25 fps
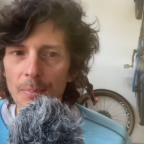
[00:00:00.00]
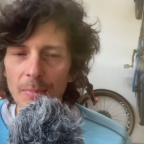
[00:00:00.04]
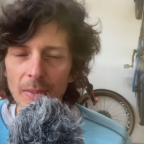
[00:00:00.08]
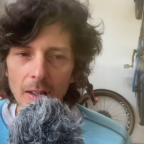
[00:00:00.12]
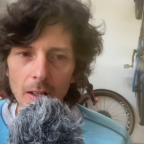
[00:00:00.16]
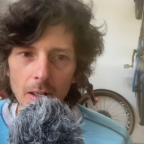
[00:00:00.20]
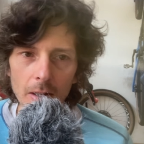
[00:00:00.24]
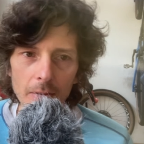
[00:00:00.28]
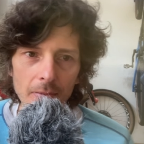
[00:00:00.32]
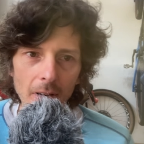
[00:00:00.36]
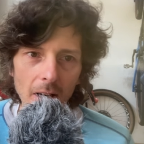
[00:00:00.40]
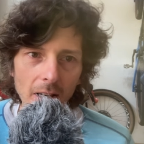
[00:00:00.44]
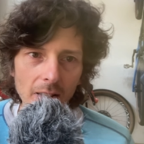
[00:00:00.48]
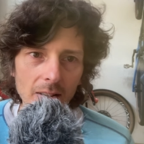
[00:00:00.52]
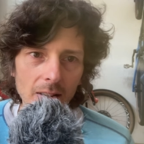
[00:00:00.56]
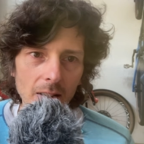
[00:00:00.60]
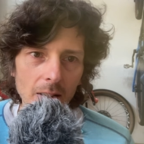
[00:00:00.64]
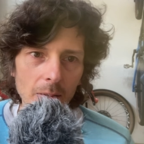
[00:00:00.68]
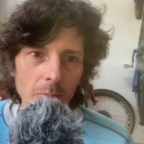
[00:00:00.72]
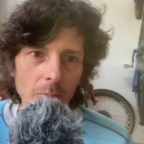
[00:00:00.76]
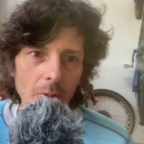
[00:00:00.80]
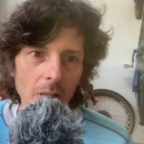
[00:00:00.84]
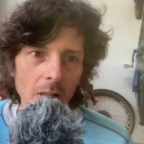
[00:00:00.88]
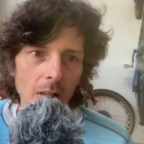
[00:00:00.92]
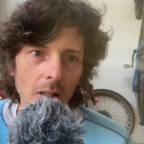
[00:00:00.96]
No i
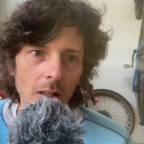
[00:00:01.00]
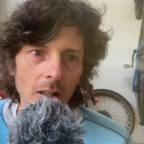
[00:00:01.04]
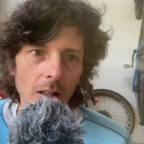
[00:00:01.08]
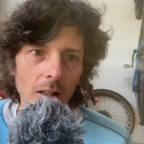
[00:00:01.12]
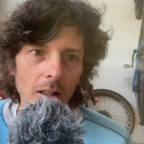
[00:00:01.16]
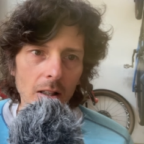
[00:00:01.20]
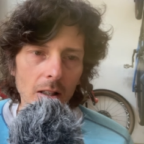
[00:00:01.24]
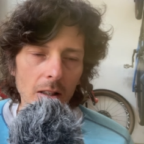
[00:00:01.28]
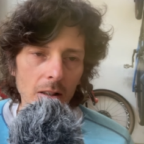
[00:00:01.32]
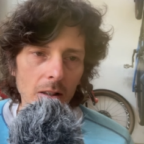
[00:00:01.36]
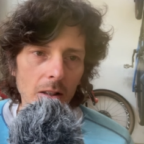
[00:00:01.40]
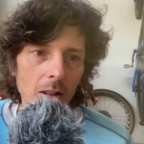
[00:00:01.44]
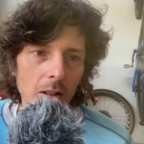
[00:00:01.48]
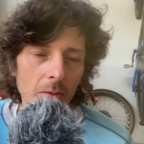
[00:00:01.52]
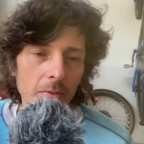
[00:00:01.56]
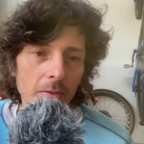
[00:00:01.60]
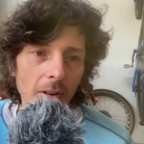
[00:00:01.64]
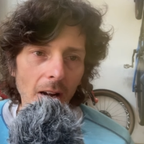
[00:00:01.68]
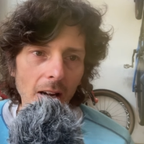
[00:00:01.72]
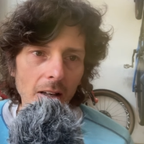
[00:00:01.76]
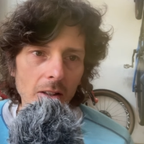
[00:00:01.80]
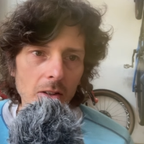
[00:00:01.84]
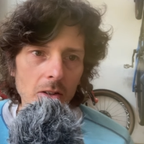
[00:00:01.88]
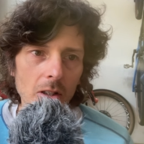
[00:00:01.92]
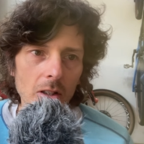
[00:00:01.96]
faktem, e, i
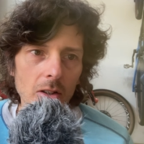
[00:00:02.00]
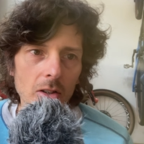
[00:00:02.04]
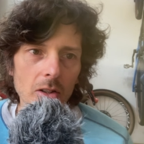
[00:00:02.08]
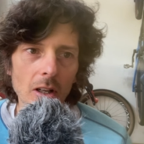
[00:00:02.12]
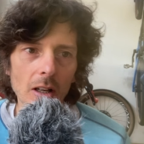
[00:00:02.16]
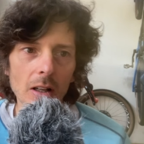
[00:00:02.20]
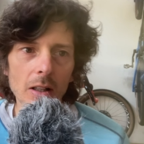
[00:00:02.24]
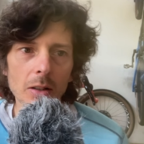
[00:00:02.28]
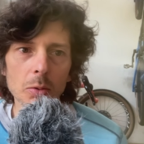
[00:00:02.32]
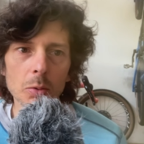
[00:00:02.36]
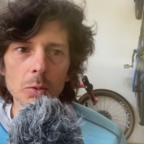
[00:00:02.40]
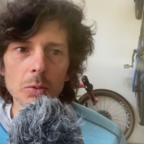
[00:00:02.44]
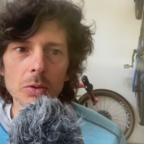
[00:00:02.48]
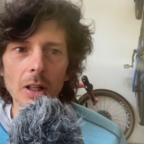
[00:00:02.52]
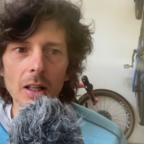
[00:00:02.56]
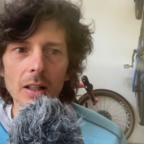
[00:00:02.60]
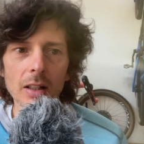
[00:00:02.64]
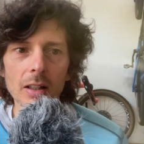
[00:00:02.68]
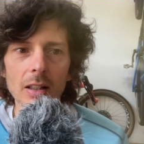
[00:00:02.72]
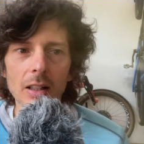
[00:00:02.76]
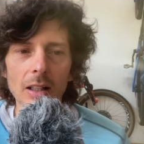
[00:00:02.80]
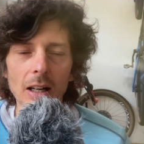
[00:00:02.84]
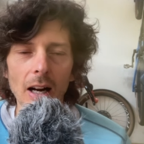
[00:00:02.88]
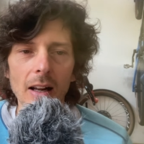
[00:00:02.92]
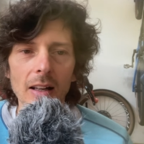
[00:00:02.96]
fakcie, że tutaj
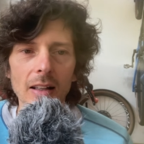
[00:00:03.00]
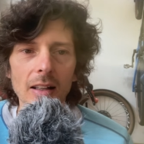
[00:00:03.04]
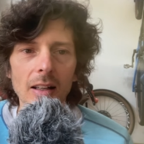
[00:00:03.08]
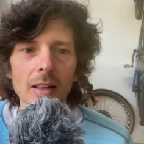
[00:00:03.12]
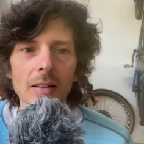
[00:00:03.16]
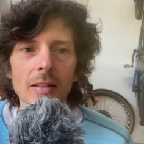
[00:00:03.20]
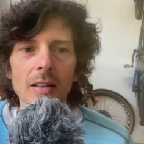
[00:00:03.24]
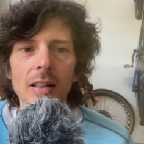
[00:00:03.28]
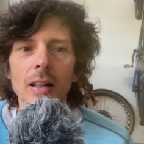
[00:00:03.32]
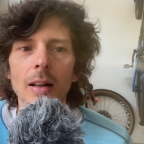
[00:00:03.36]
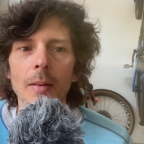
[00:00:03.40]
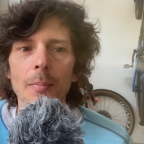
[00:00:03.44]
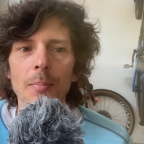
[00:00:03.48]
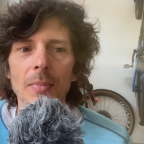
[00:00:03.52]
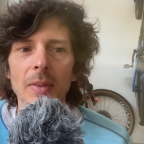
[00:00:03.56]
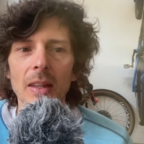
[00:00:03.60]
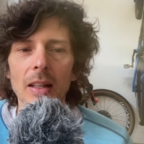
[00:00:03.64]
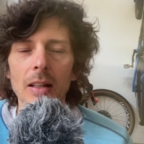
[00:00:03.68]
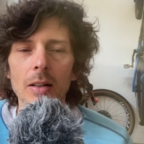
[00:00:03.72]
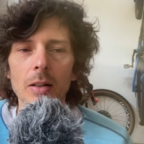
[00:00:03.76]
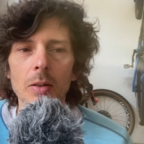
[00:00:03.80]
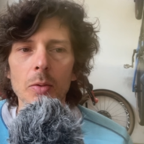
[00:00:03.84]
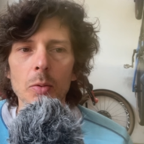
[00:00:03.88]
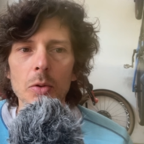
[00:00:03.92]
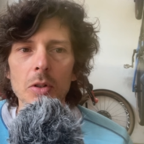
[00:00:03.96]
kraje
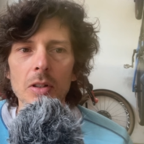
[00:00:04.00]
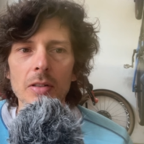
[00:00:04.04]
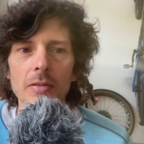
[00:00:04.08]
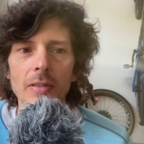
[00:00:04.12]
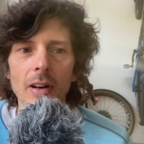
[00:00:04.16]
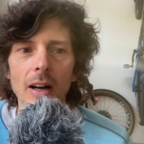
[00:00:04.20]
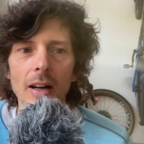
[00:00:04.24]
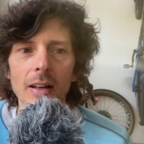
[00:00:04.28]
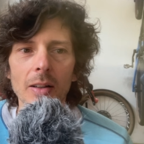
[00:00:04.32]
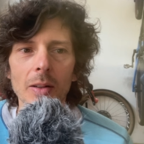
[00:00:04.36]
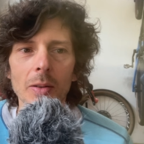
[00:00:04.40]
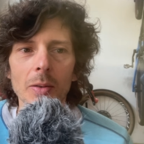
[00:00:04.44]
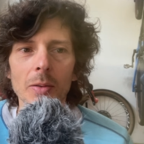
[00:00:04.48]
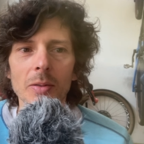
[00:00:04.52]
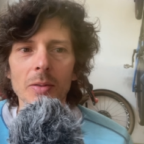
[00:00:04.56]
e, używają